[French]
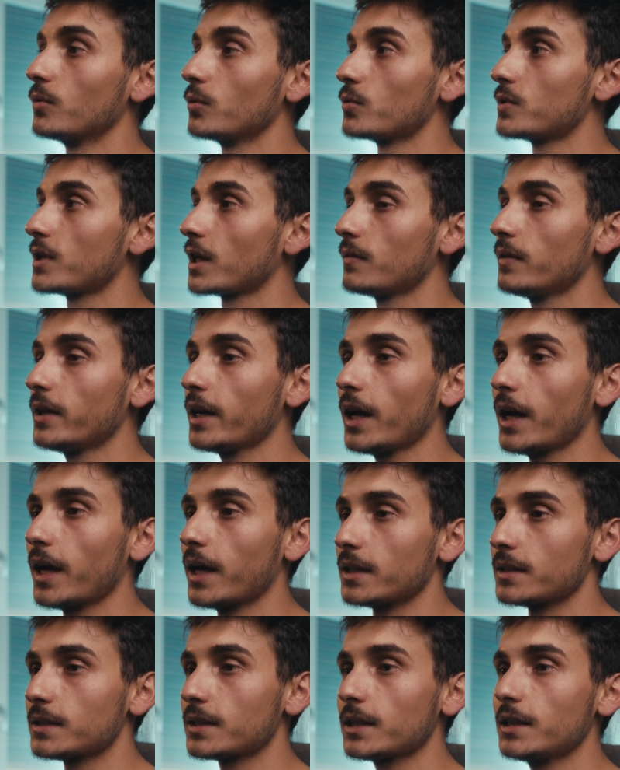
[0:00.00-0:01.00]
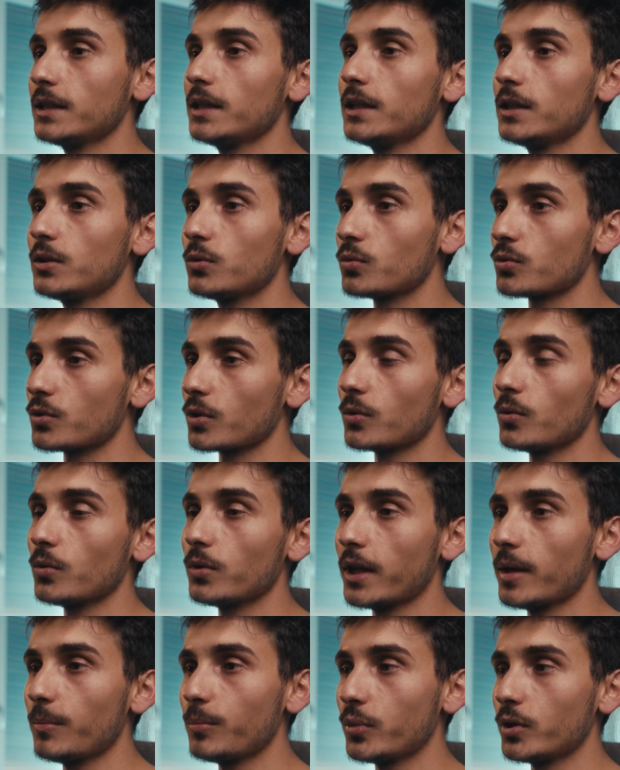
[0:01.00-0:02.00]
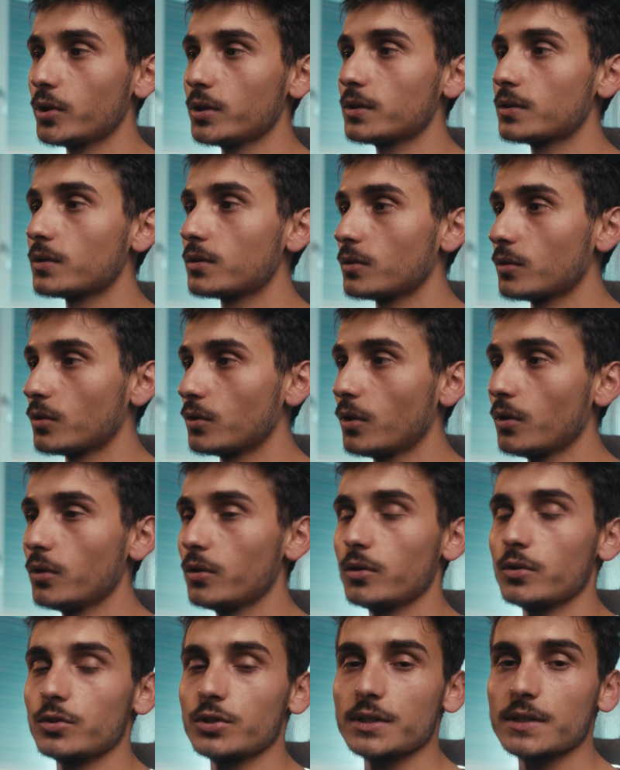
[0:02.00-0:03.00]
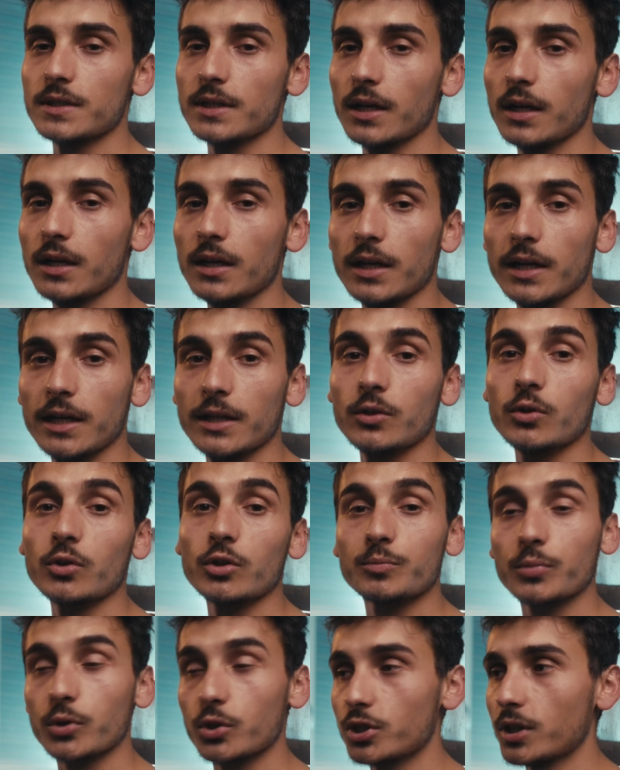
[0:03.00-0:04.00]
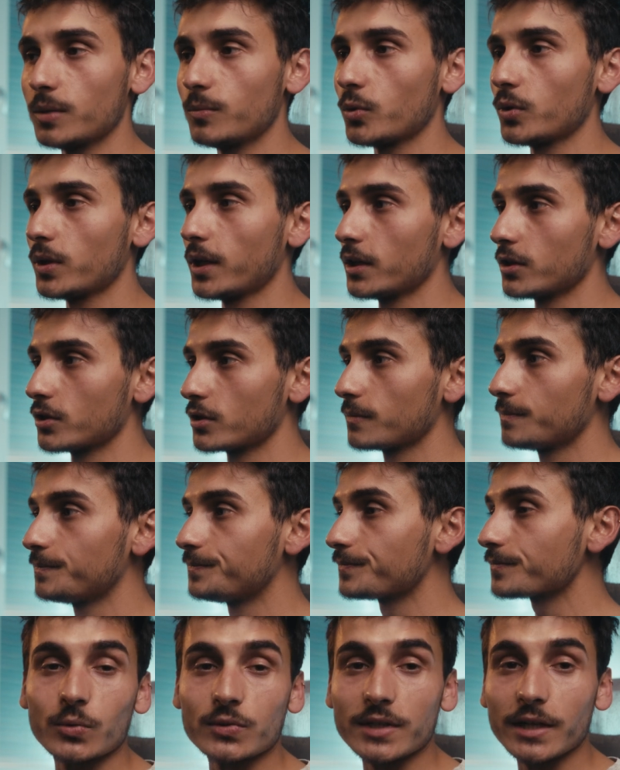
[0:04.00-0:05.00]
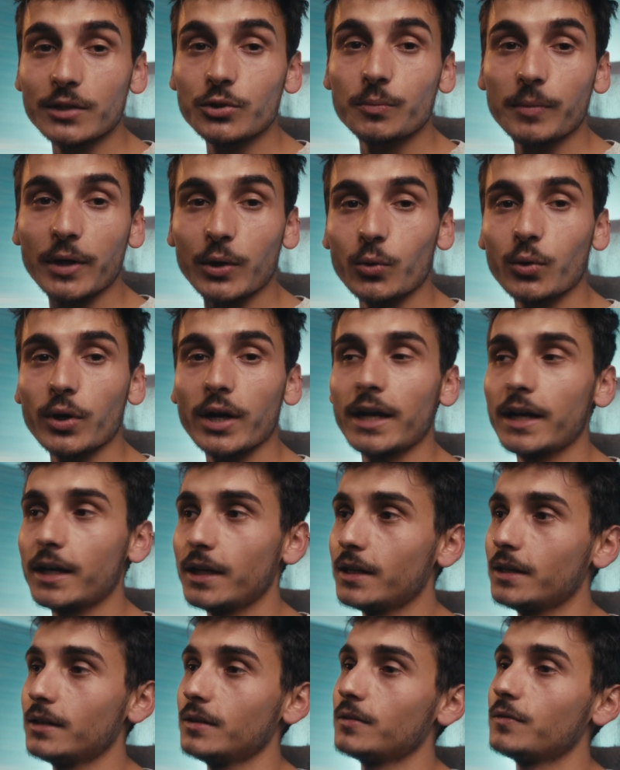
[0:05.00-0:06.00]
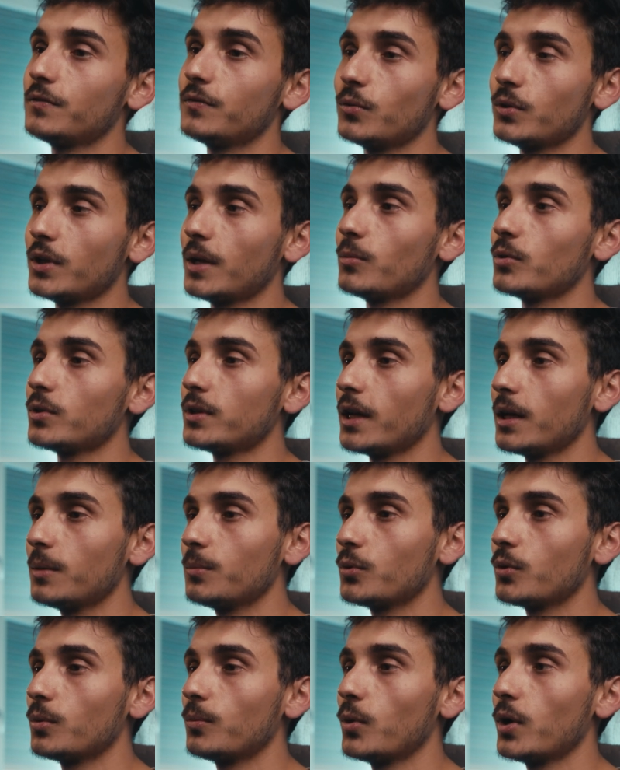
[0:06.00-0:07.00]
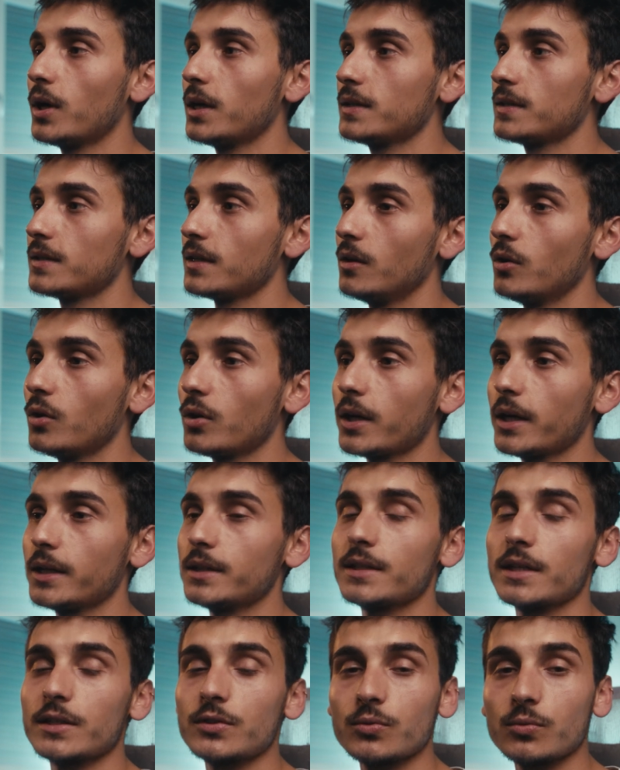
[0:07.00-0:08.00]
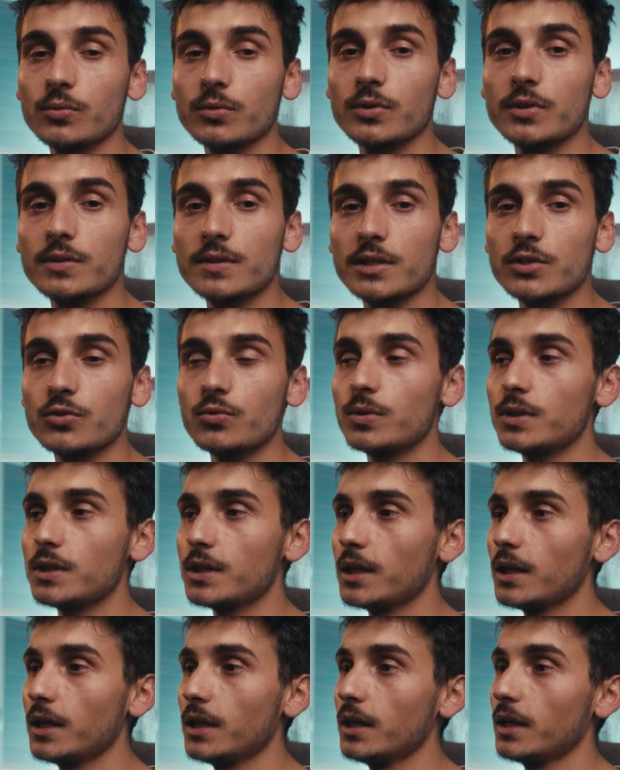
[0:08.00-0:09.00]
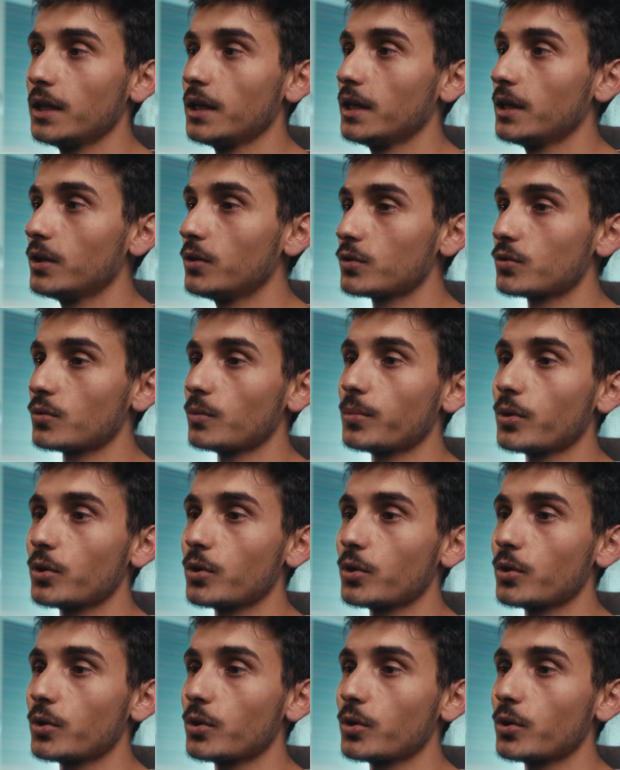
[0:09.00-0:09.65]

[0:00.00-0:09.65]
vont nous servir à trier tout ce qu'on importe dans le logiciel et dans notre projet de montage. Conseil numéro 1, fondamental pour moi, c'est l'organisation de ses chutiers et de son